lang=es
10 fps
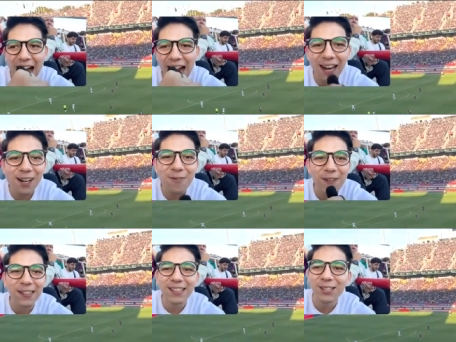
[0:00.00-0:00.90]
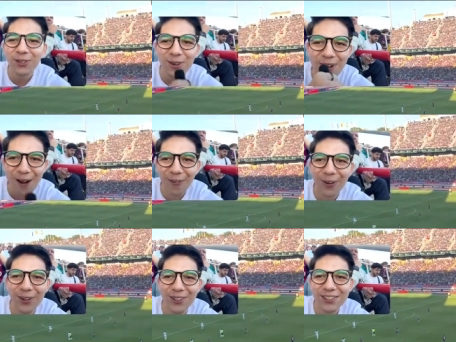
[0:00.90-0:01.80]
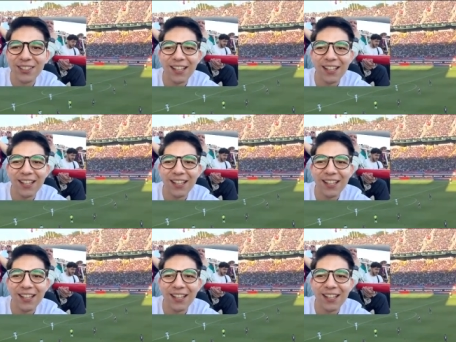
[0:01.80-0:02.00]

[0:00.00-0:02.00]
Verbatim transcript: Agarre efectito y vámonos.